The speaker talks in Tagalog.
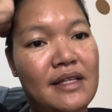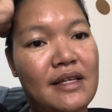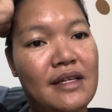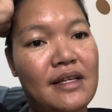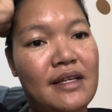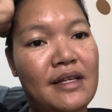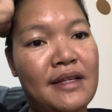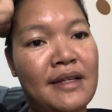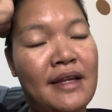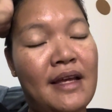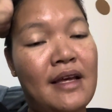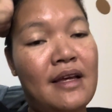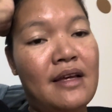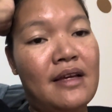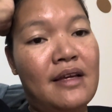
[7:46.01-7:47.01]
And
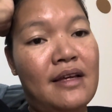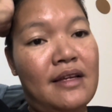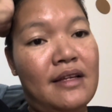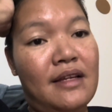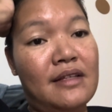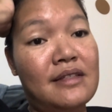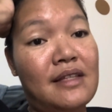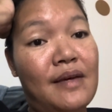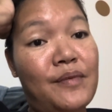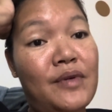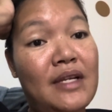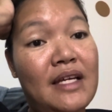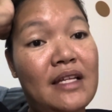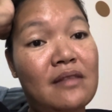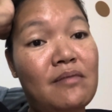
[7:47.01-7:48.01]
next time
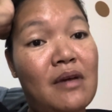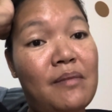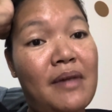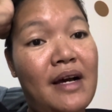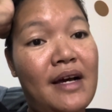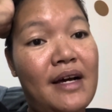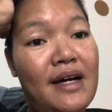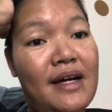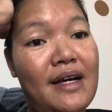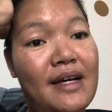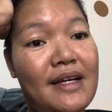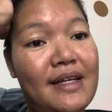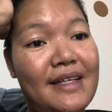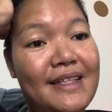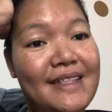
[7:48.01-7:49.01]
ulit.
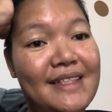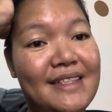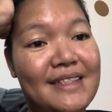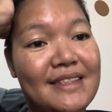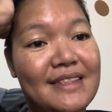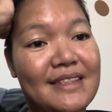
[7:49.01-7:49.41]
Bye-bye.